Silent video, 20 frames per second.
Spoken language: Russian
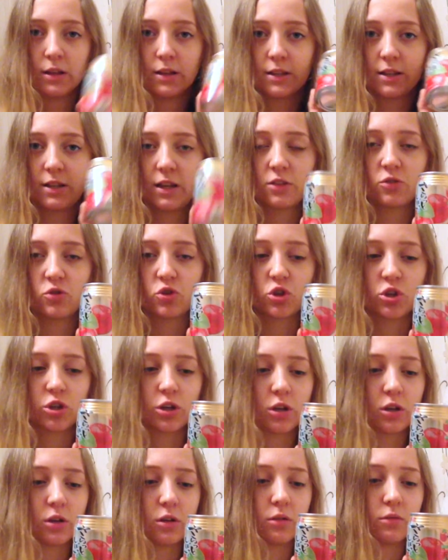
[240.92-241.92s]

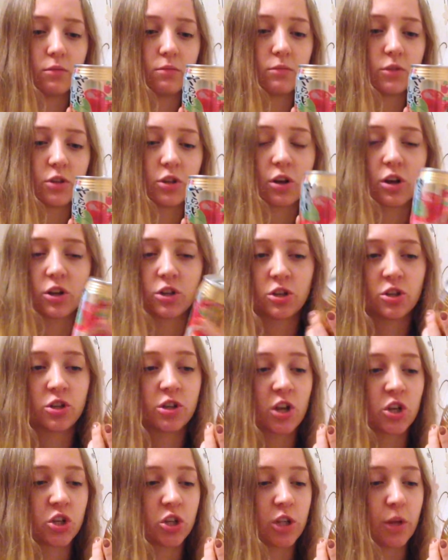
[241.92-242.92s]
Следующее,
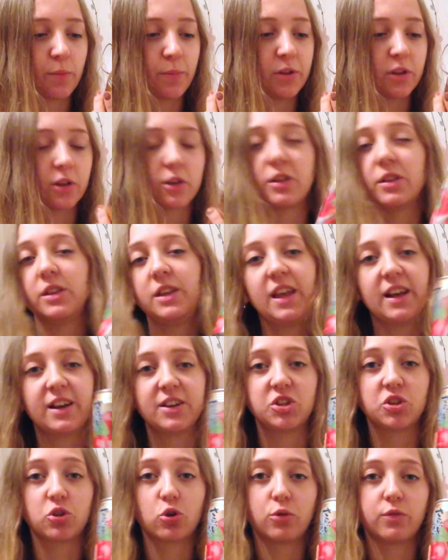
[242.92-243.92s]
сокосодержащий напиток не
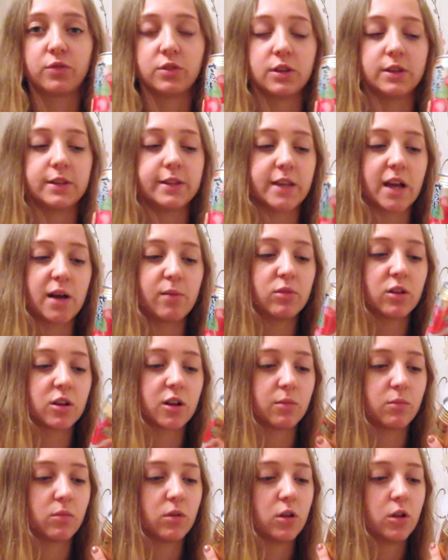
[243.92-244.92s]
газированный с
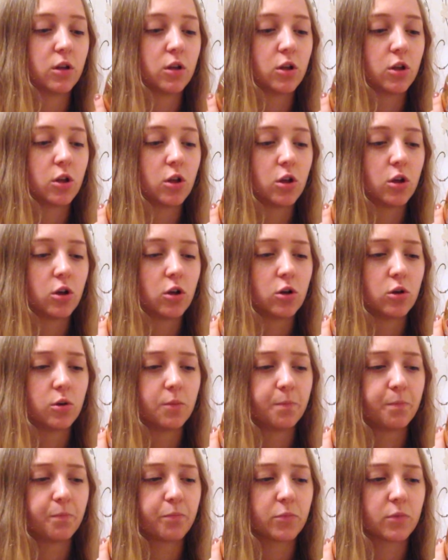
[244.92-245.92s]
яблоком.
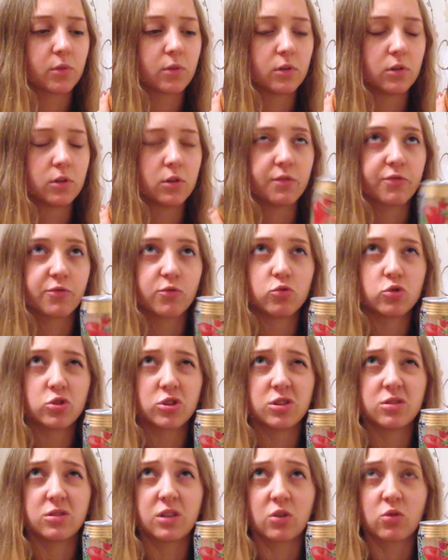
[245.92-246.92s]

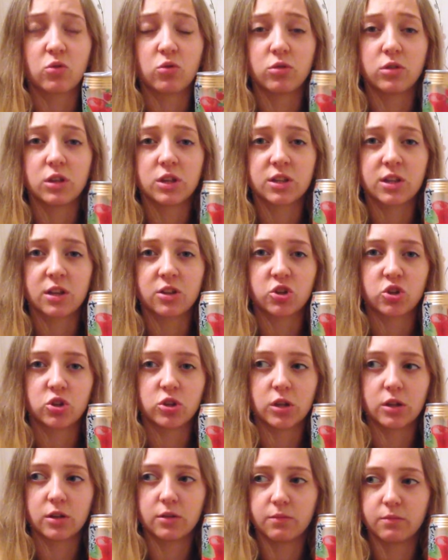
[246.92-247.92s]
Вкус такой
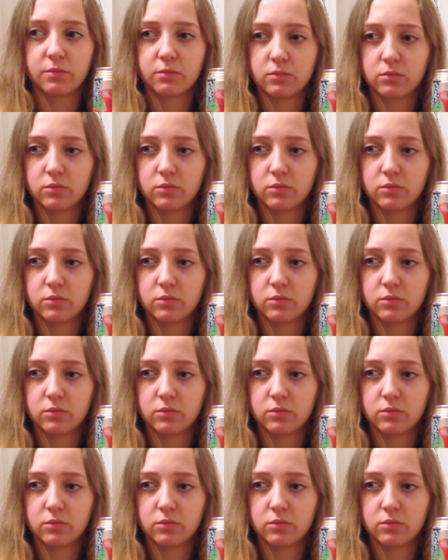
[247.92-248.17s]
достаточно